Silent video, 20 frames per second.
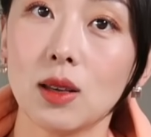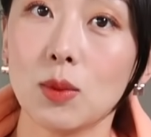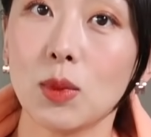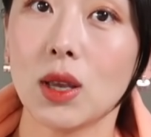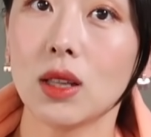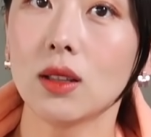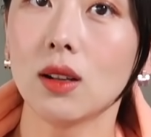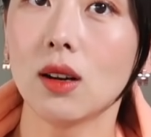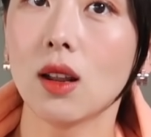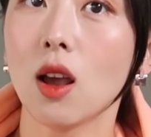里
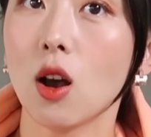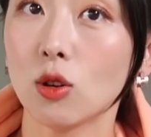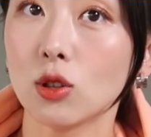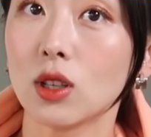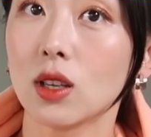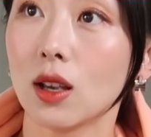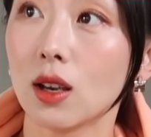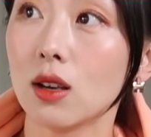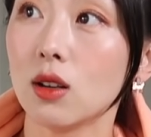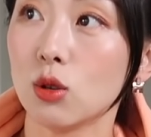面的料
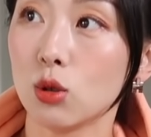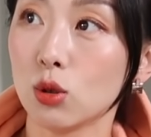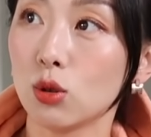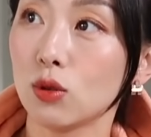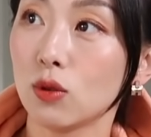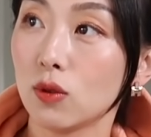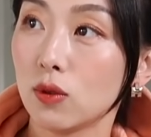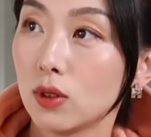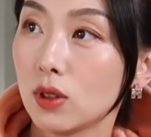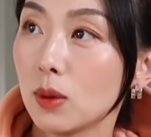子也很
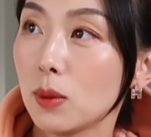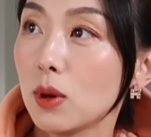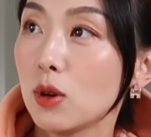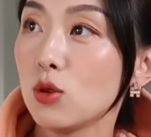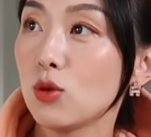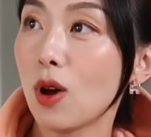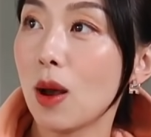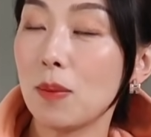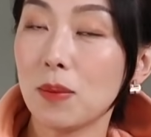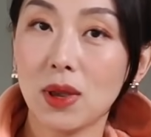舒服，特别
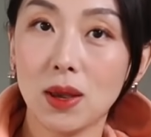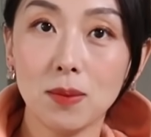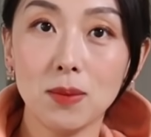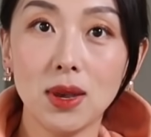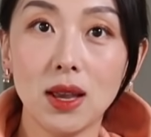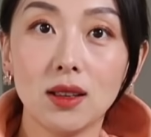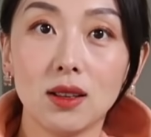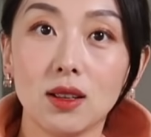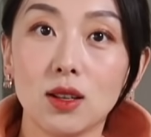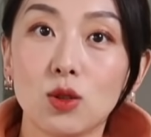软绵
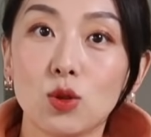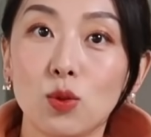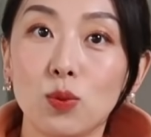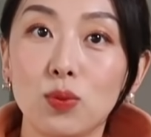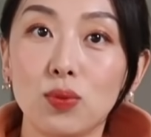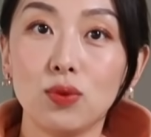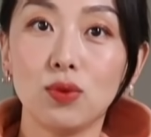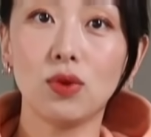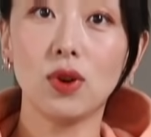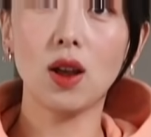绵的那种布